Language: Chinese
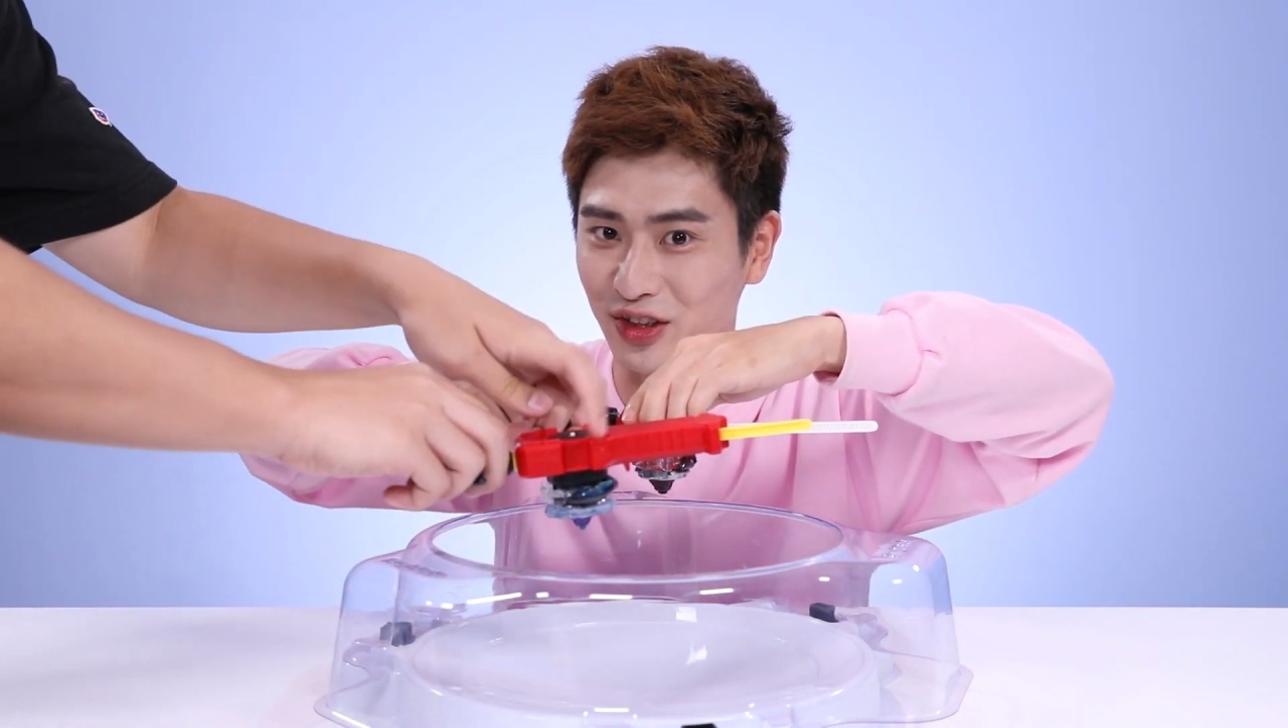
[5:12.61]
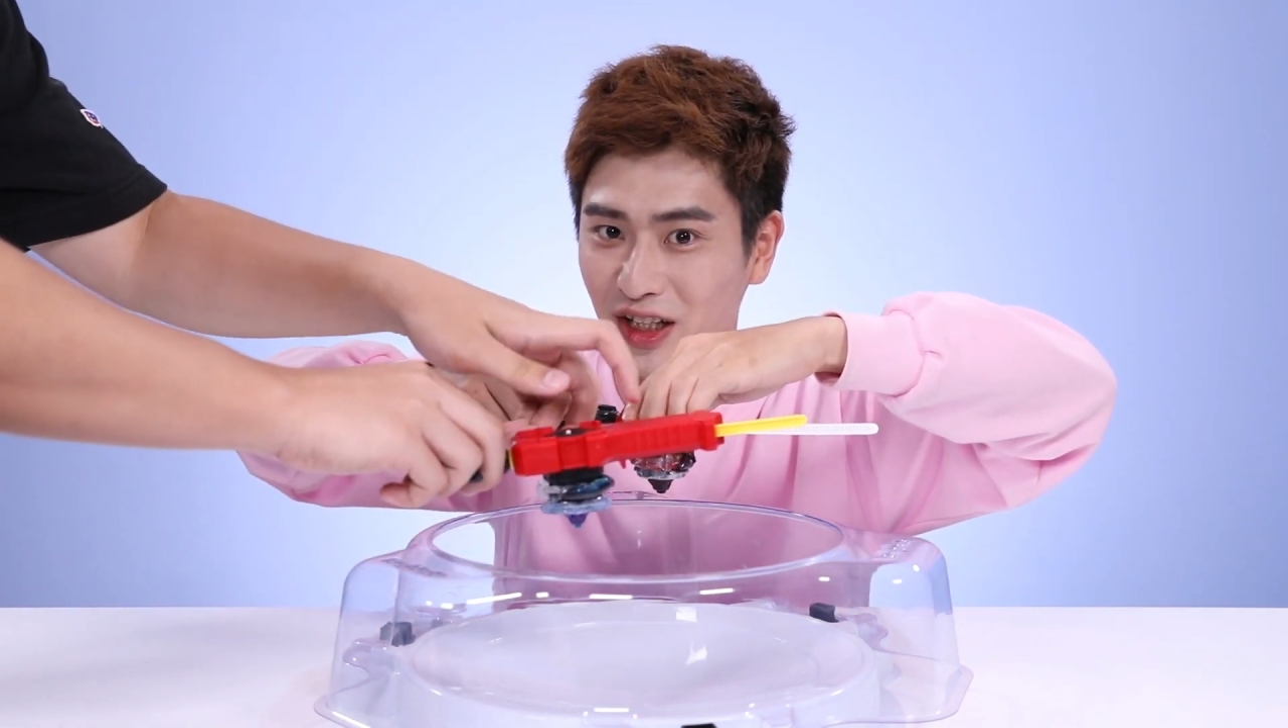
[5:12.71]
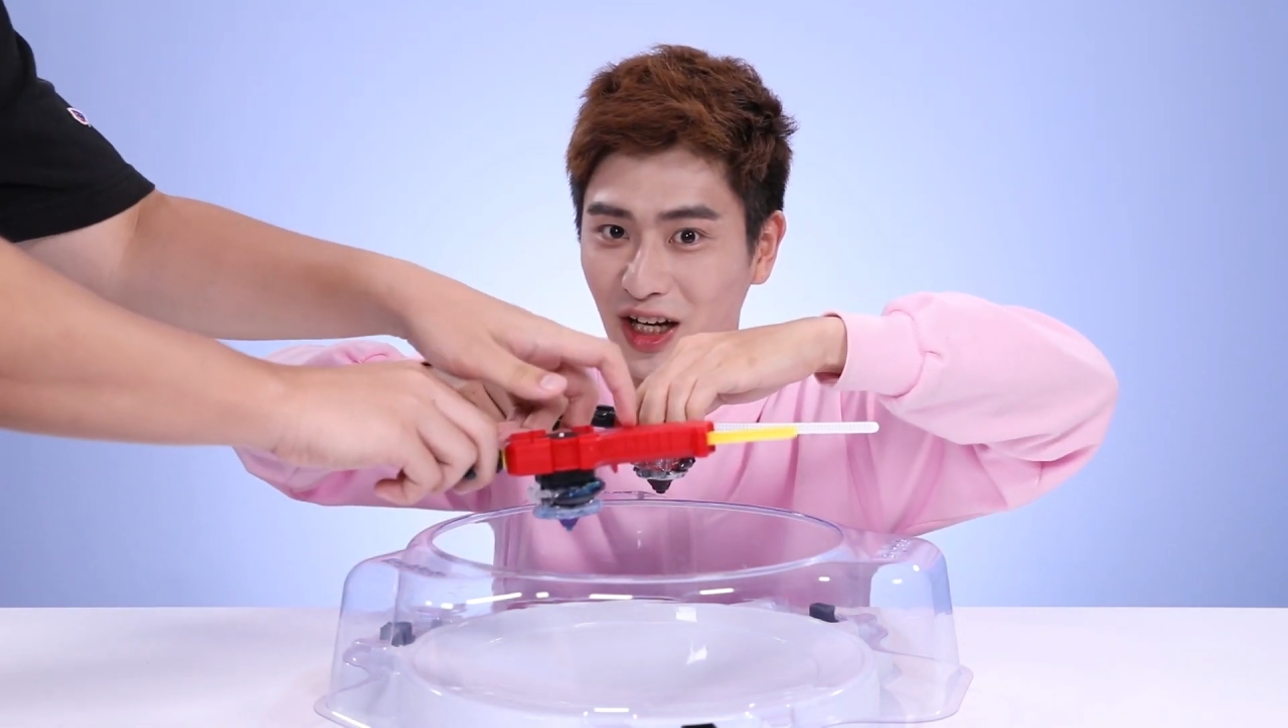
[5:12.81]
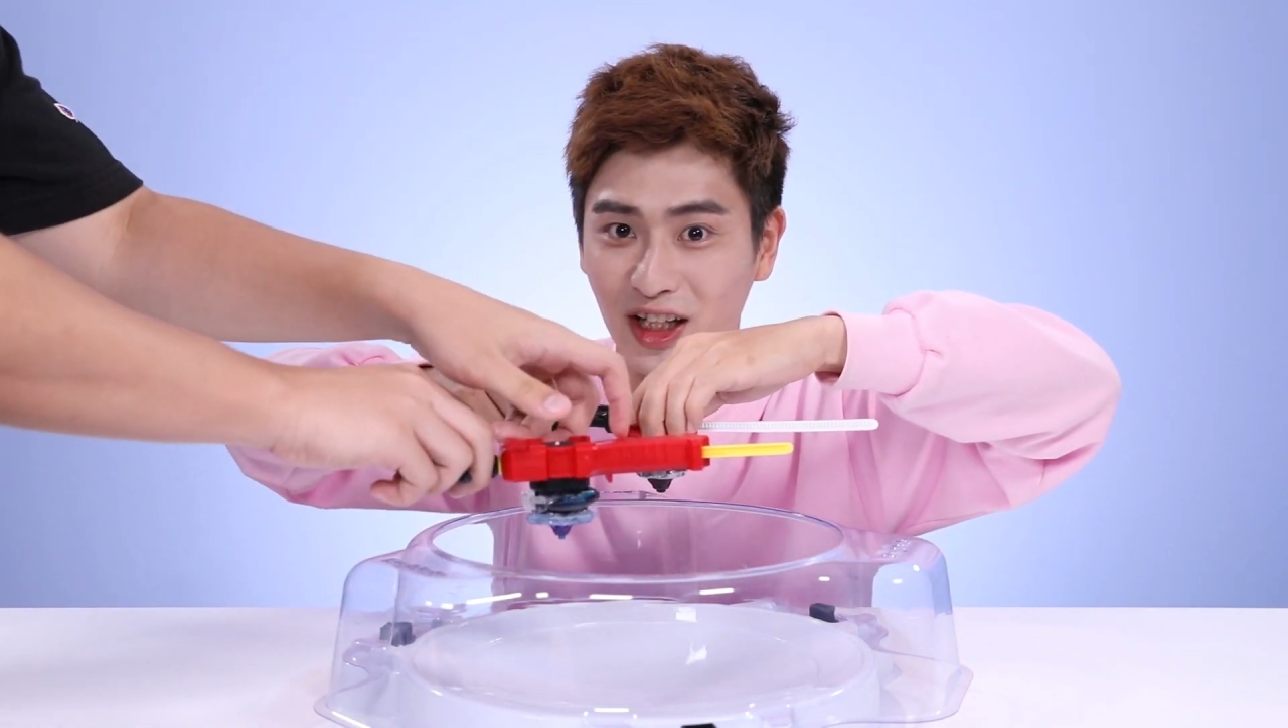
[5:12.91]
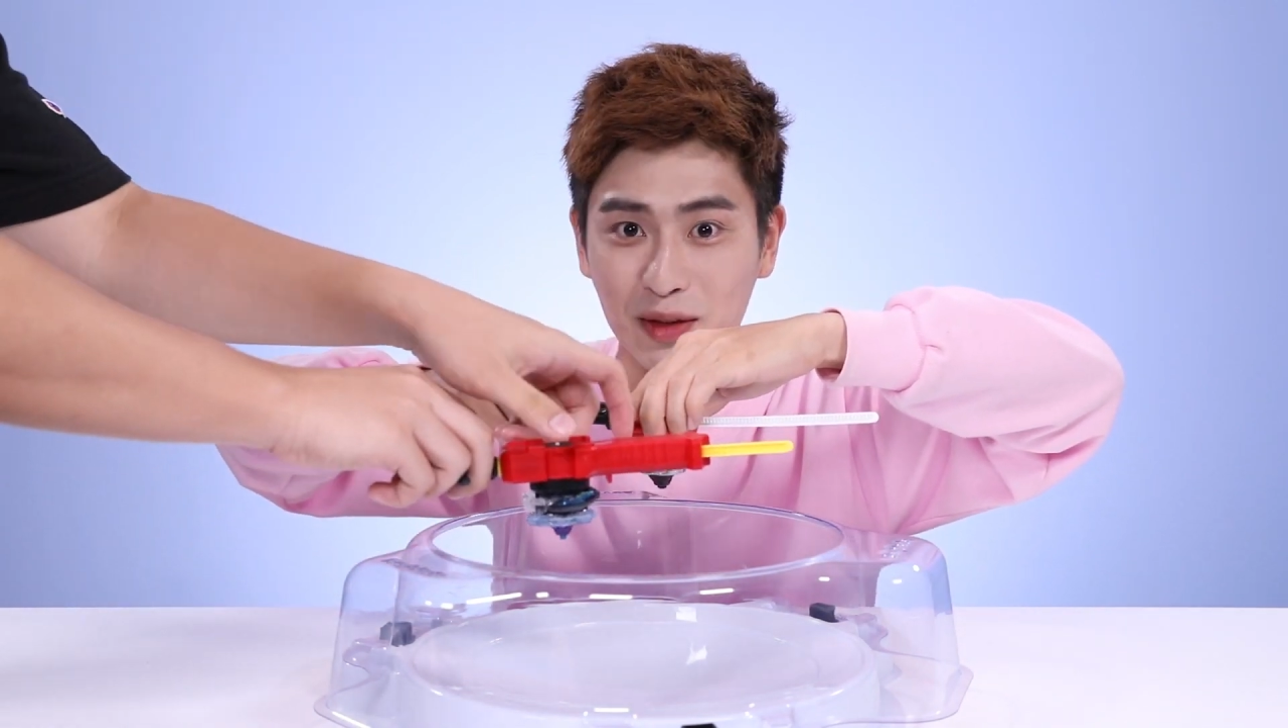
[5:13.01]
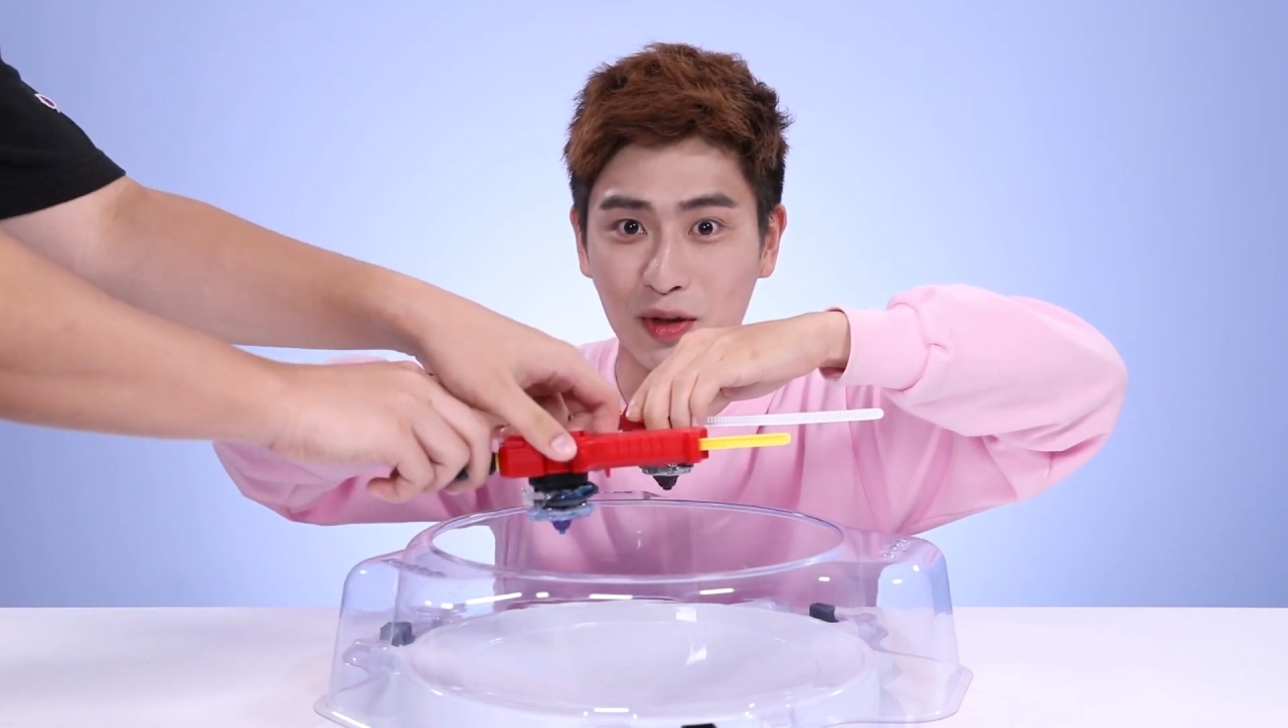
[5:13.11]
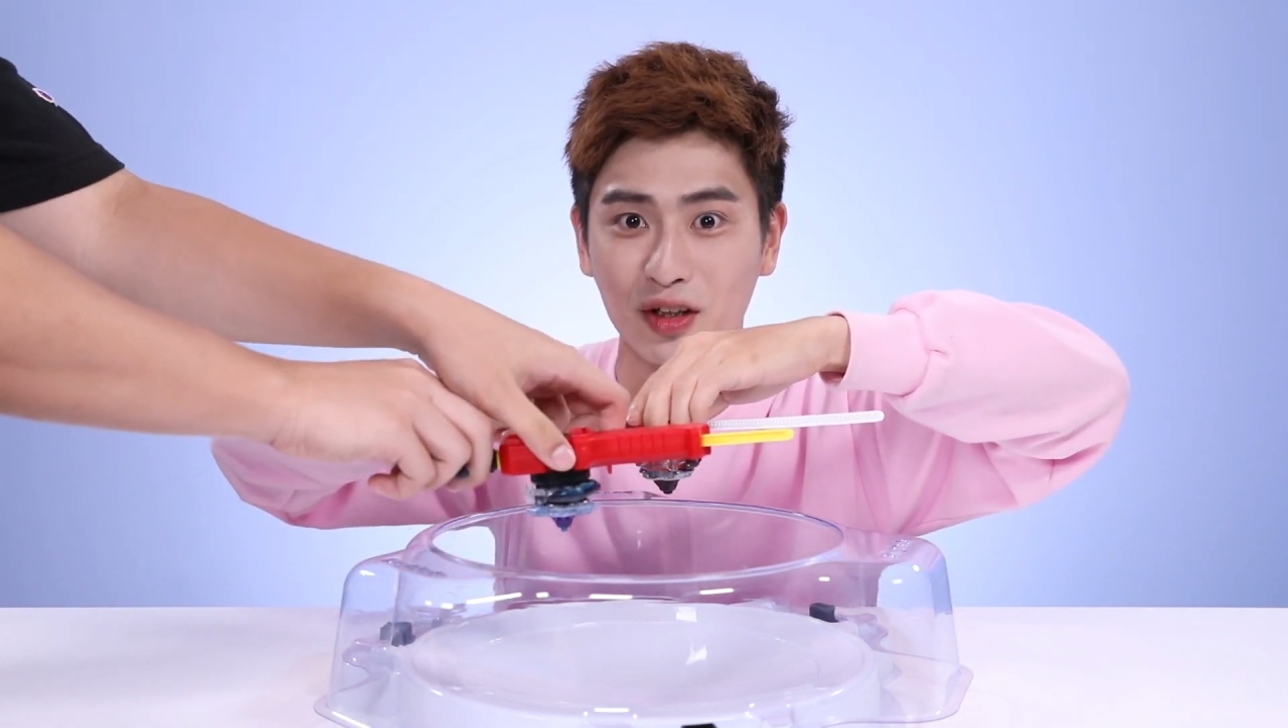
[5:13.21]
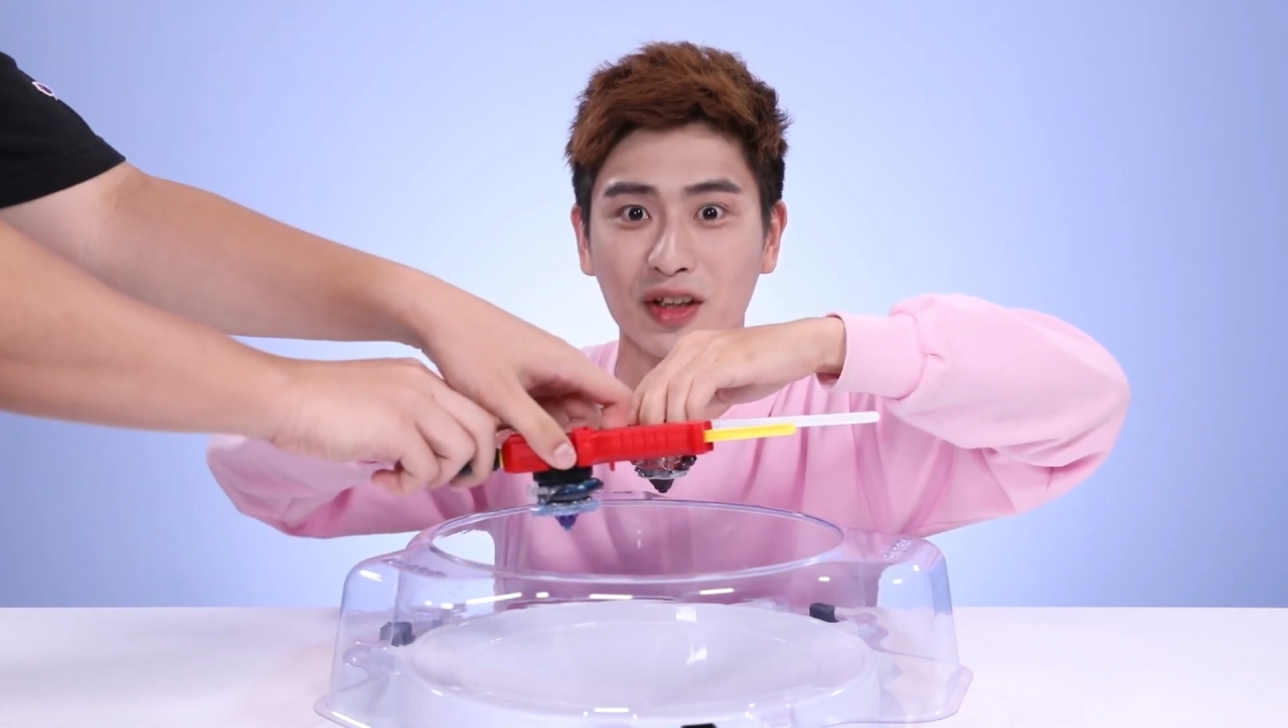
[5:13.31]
Death c e r 呢，